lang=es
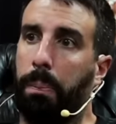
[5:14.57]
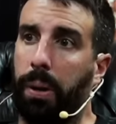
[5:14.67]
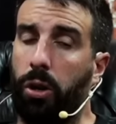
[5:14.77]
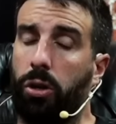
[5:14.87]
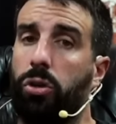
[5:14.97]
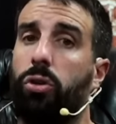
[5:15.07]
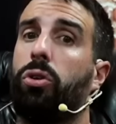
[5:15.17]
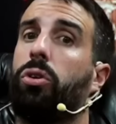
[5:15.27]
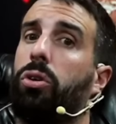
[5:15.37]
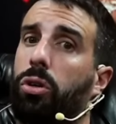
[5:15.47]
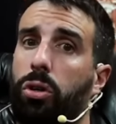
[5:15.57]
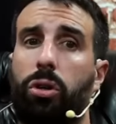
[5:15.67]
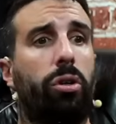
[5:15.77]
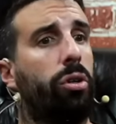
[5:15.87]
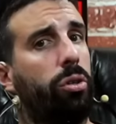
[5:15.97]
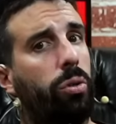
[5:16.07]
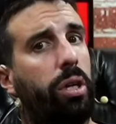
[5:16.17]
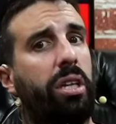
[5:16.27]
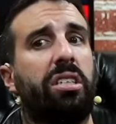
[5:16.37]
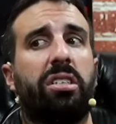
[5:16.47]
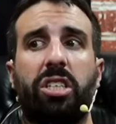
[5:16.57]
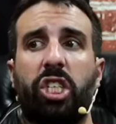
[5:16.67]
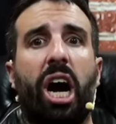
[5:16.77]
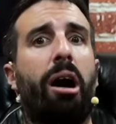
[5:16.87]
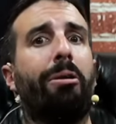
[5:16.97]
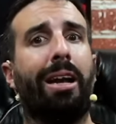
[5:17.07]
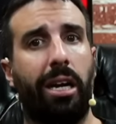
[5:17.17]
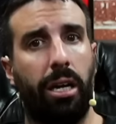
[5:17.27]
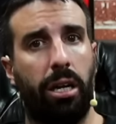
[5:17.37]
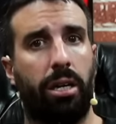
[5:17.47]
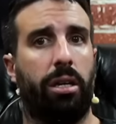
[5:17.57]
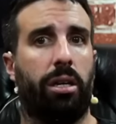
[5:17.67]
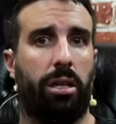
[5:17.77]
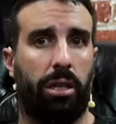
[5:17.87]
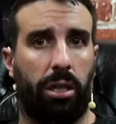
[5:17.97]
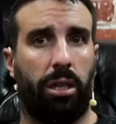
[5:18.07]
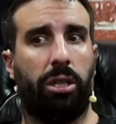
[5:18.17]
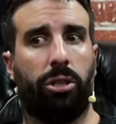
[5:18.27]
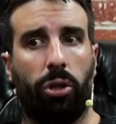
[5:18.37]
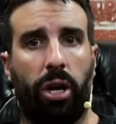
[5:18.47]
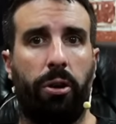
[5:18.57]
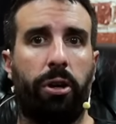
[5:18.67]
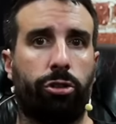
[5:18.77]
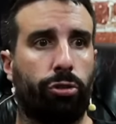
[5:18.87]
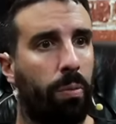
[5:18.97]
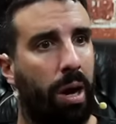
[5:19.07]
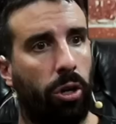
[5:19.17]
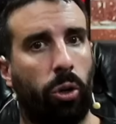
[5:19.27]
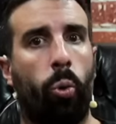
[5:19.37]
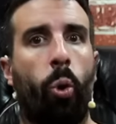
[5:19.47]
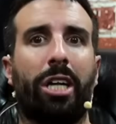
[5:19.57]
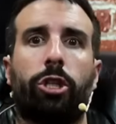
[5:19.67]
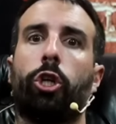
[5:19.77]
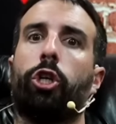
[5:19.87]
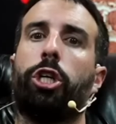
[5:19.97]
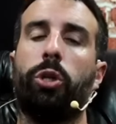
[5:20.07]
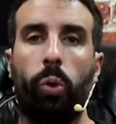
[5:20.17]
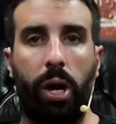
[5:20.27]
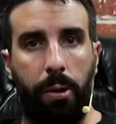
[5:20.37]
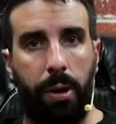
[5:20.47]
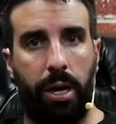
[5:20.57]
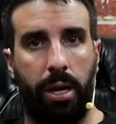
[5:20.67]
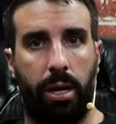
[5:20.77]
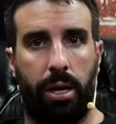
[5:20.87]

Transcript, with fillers: Pero no, no es desechable esto de haber sumado 4 de 9